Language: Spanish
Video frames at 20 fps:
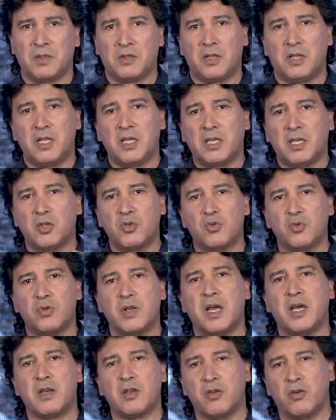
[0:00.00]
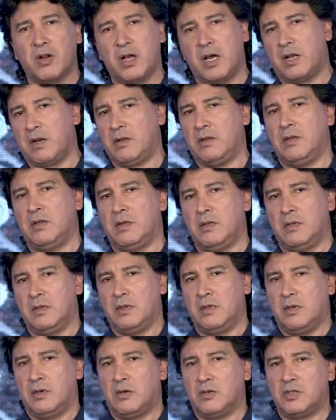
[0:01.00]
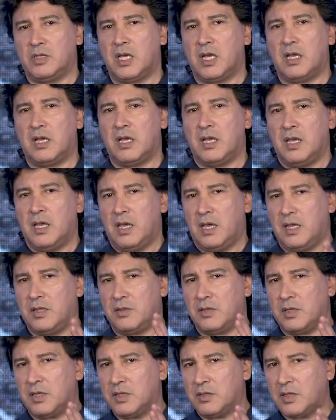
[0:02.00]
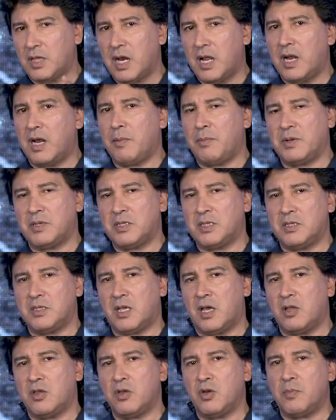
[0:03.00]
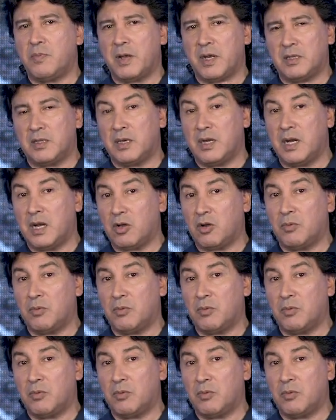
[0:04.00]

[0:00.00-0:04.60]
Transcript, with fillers: Tenés que ayunar y orar. O sea, Entrar a la presencia de Dios para tener la